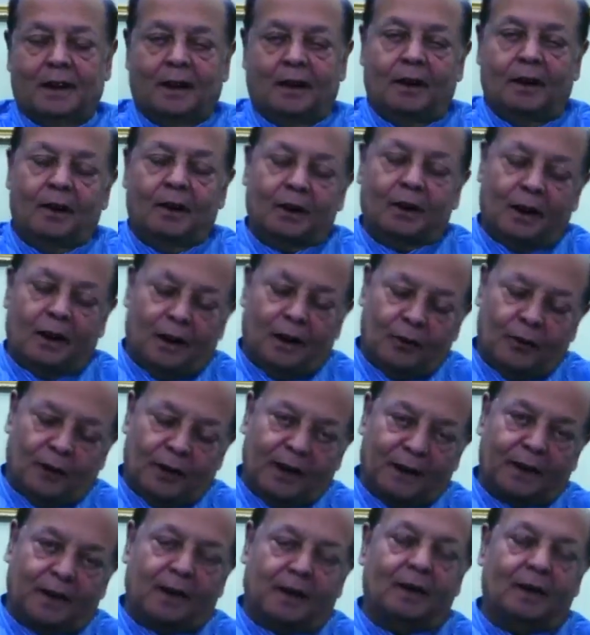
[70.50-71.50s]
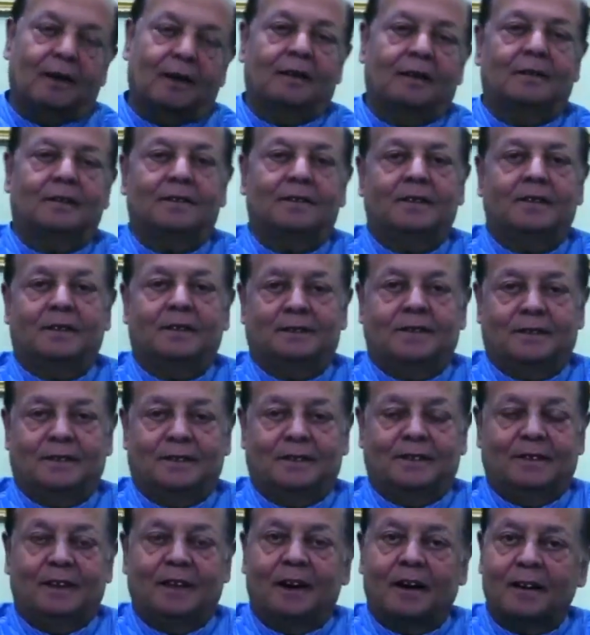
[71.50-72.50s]
আর অনেকরা
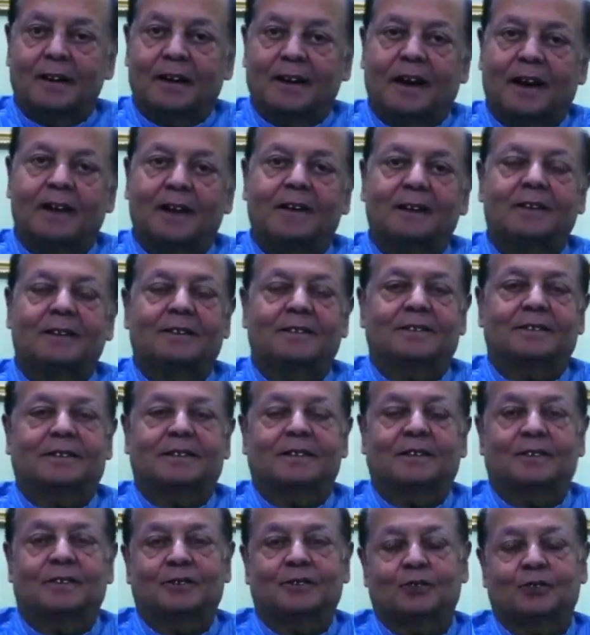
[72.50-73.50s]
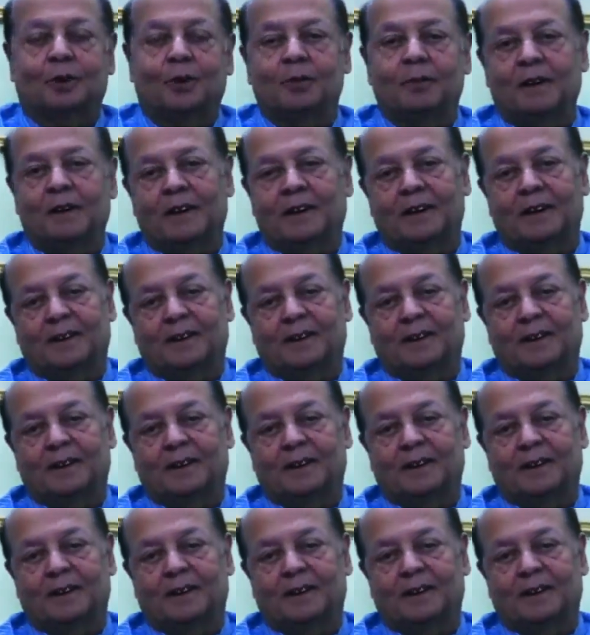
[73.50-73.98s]
ইয়াং ট্যালেন্টস সবাই